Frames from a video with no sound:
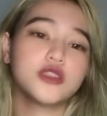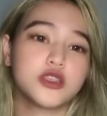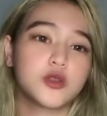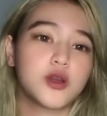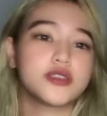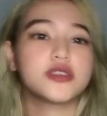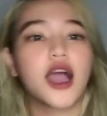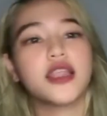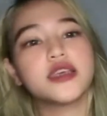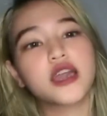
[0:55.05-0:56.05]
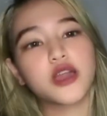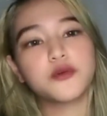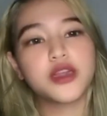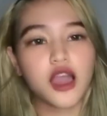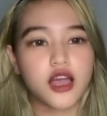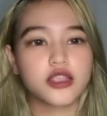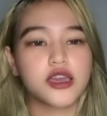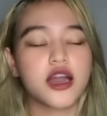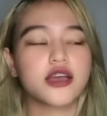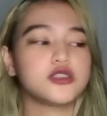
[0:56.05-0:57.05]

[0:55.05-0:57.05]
dito is galing kay Rianya.